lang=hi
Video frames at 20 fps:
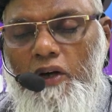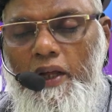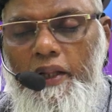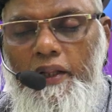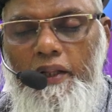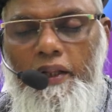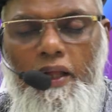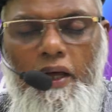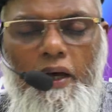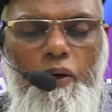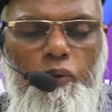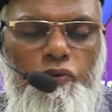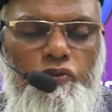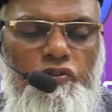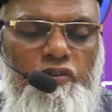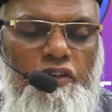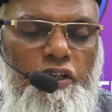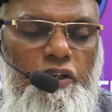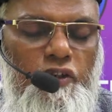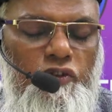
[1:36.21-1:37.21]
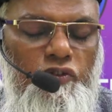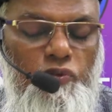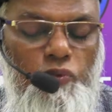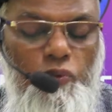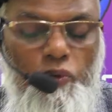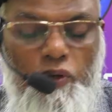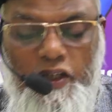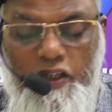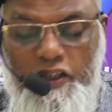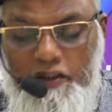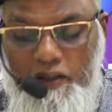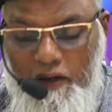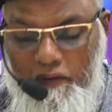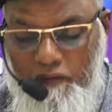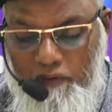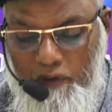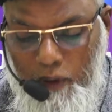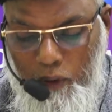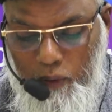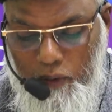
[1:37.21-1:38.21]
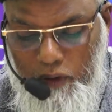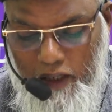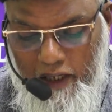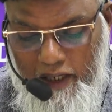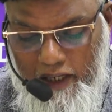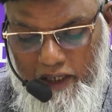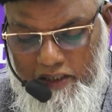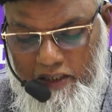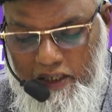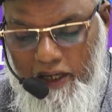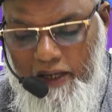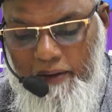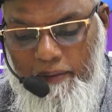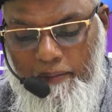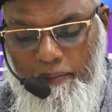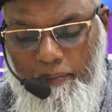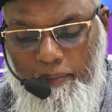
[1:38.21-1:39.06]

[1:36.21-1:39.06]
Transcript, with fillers: अल्लाह और उसके रसूल की तरफ लौटाया जाए